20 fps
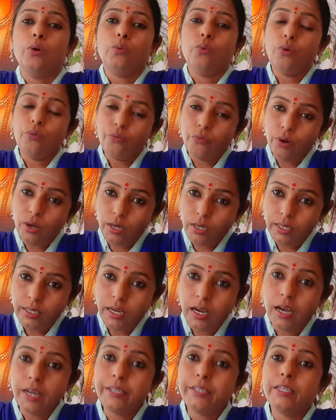ஒவ்வொரு
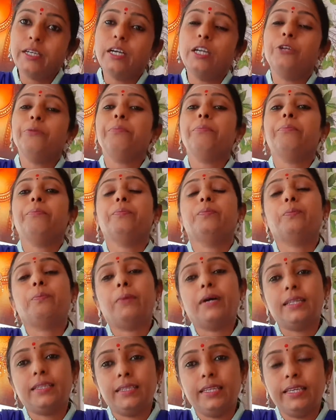நாட்களும்
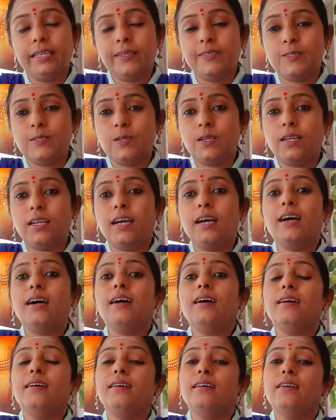பார்த்தீங்கன்னு சொன்னால்
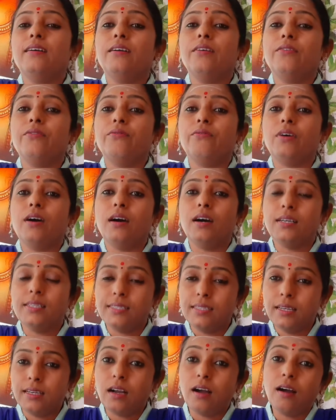
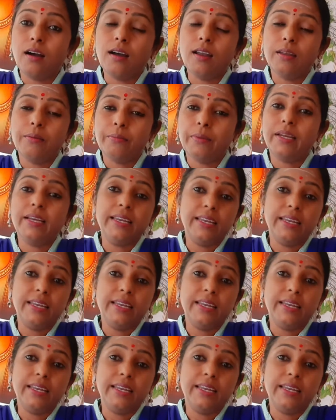வாசல் காலம்பரை